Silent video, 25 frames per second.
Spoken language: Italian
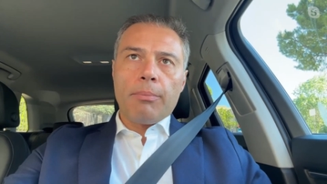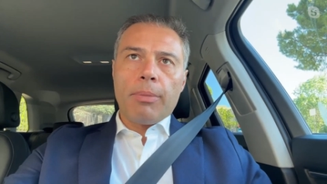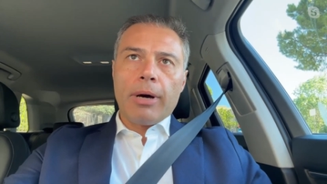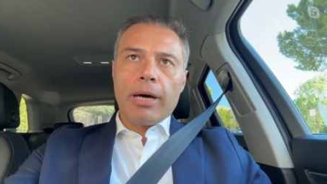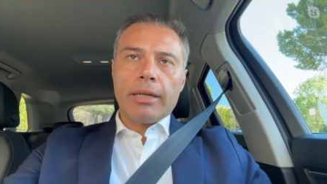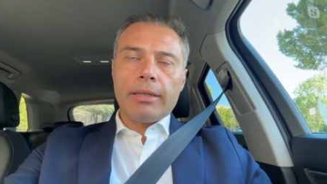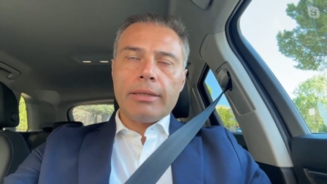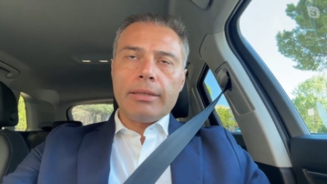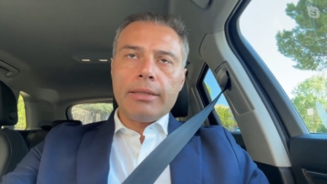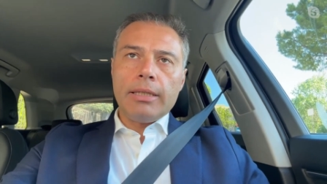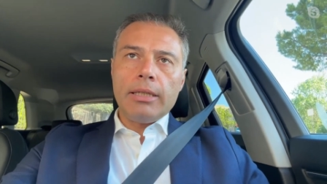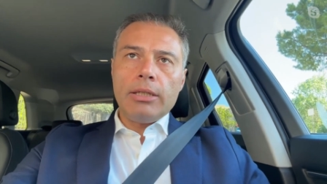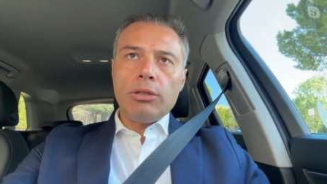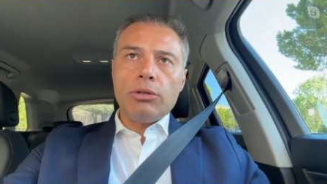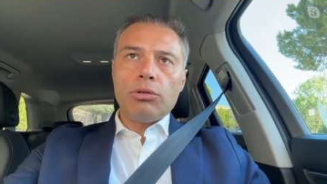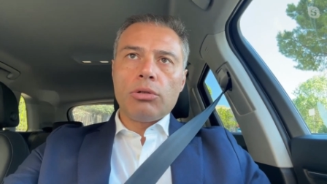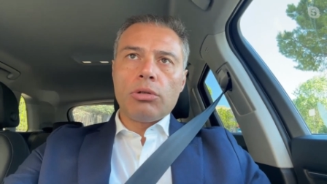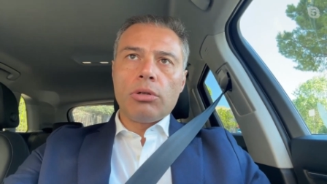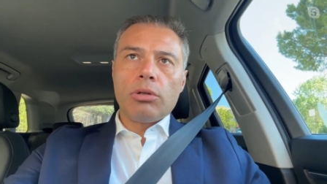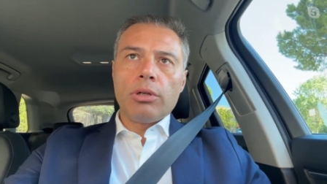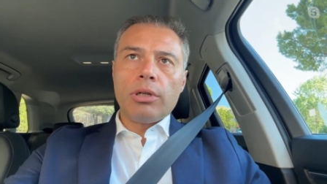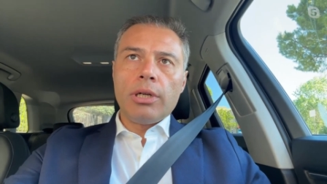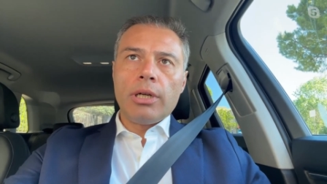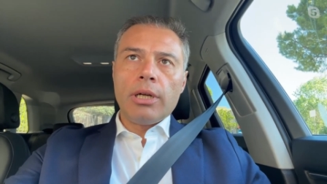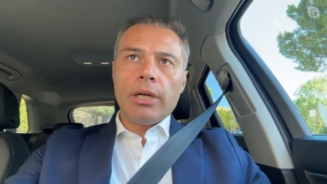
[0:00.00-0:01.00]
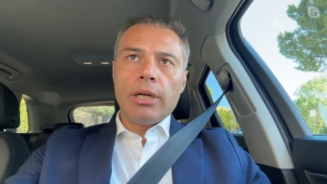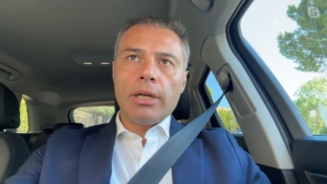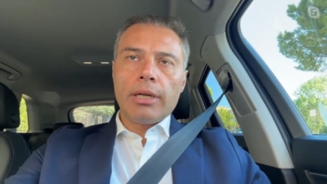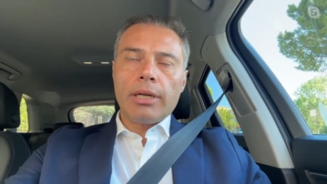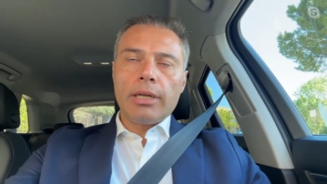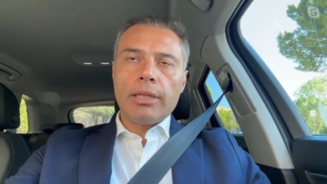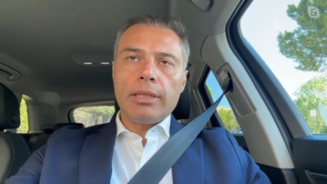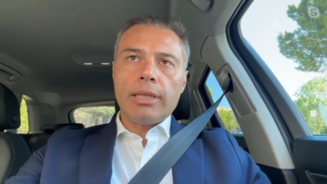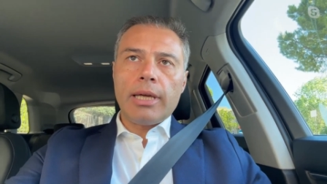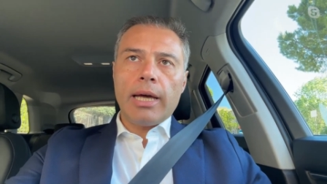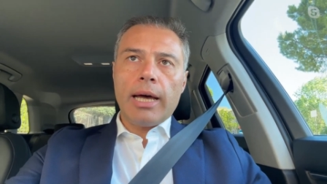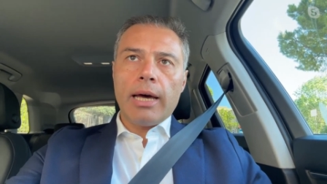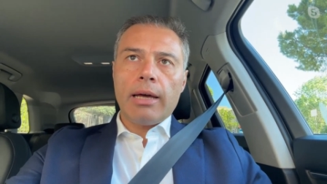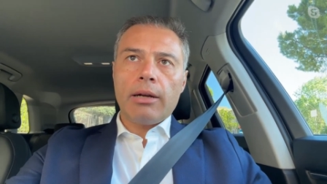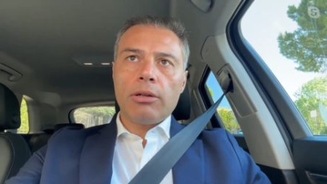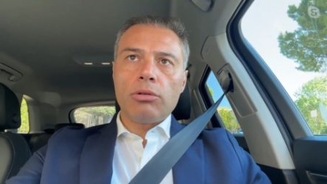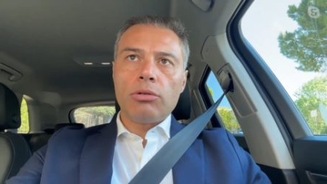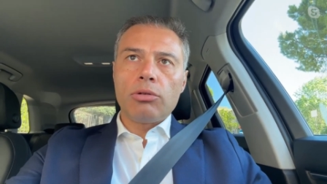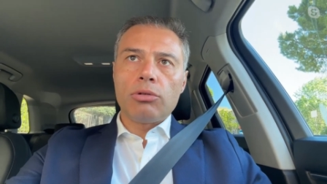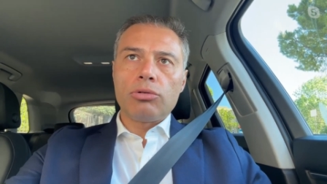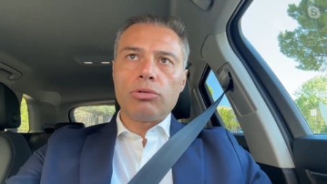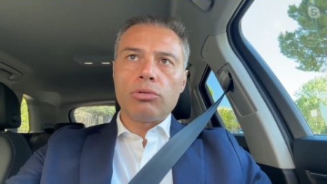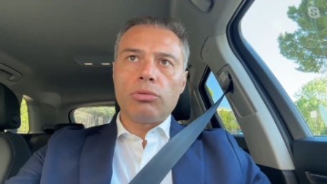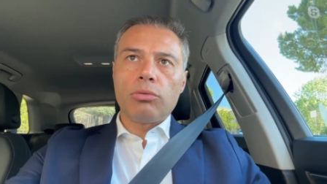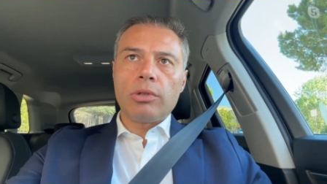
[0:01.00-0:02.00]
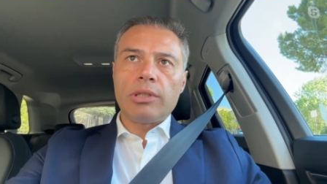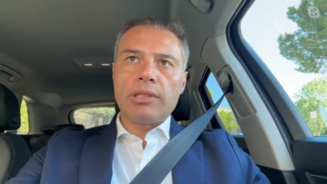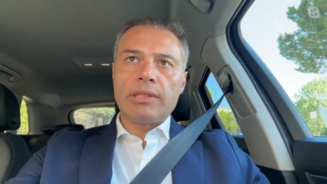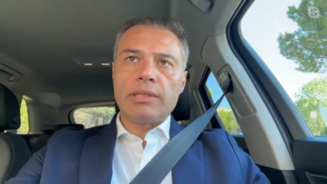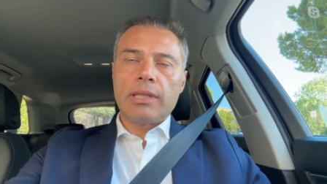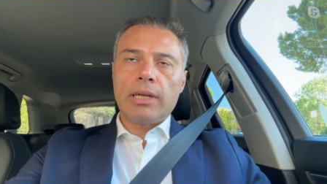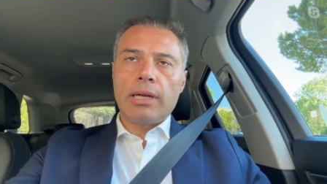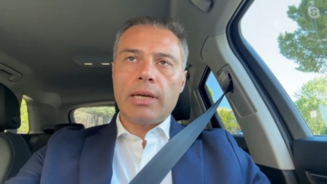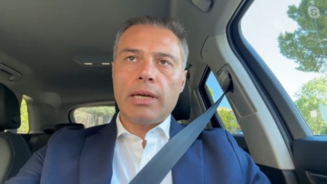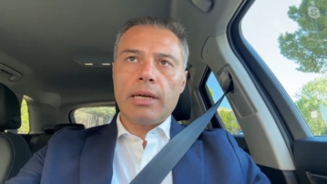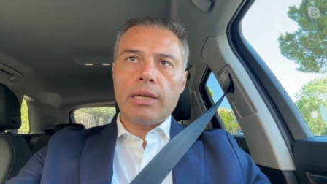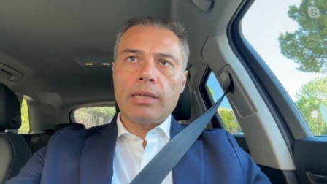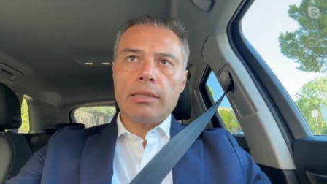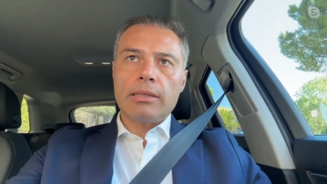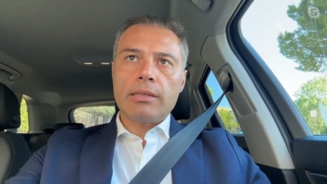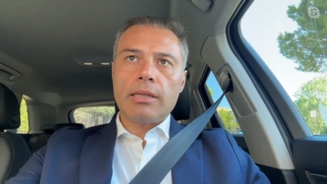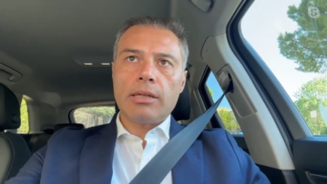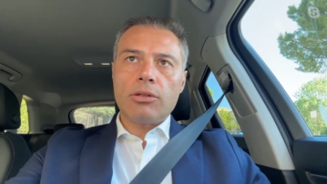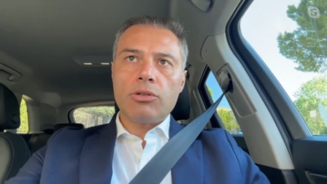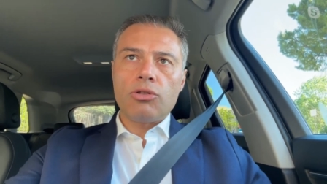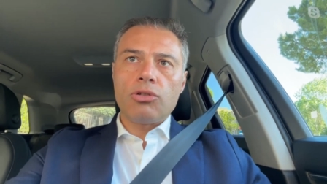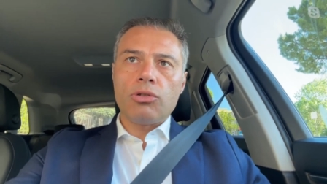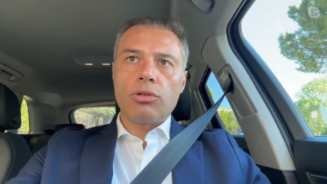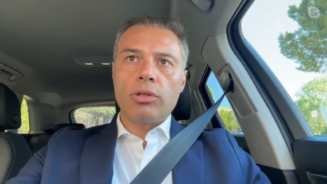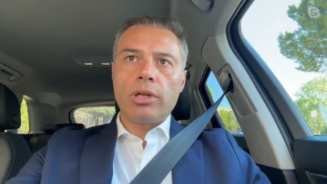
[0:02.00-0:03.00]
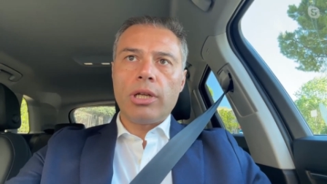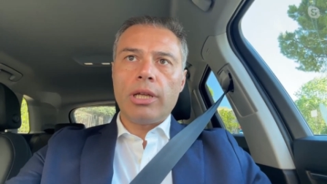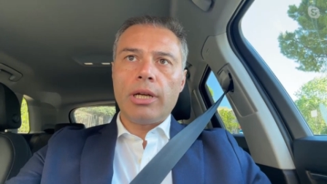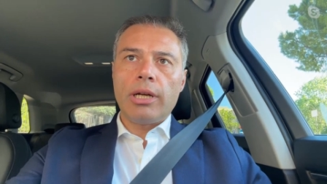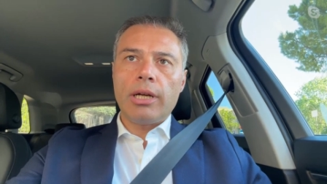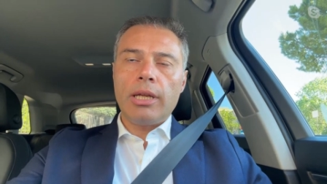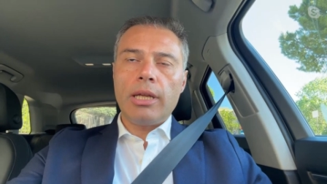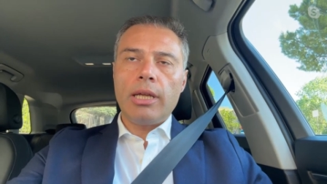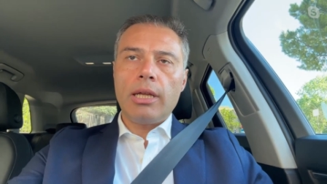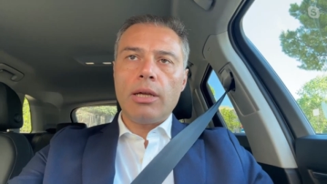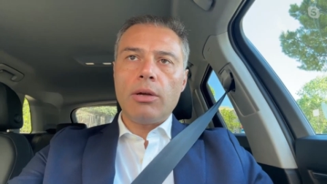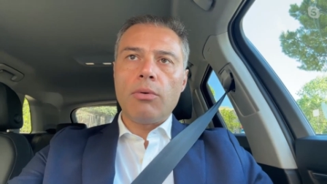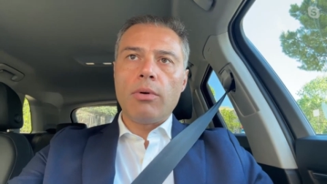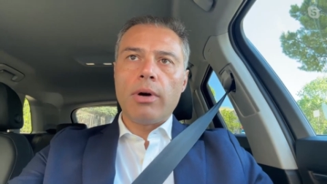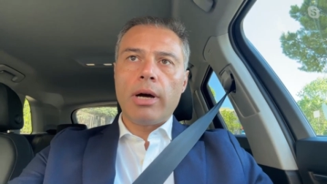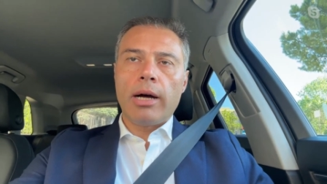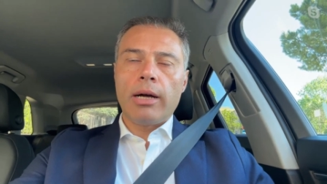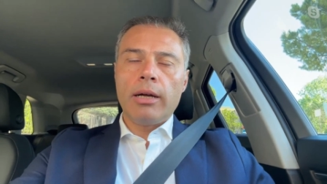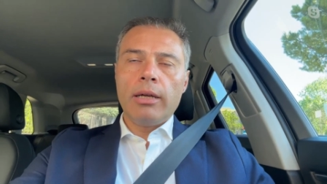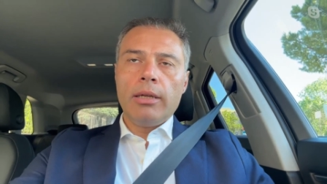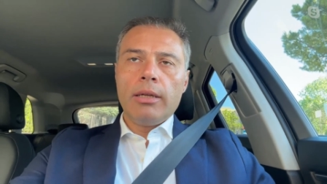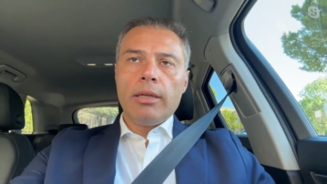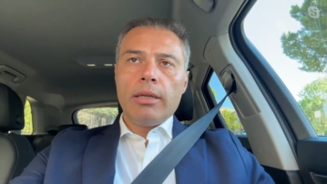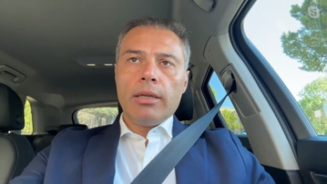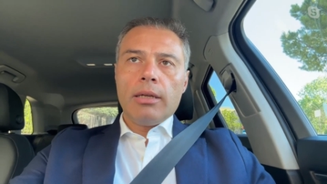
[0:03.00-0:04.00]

partito in ritardo su questa stagione irrigua,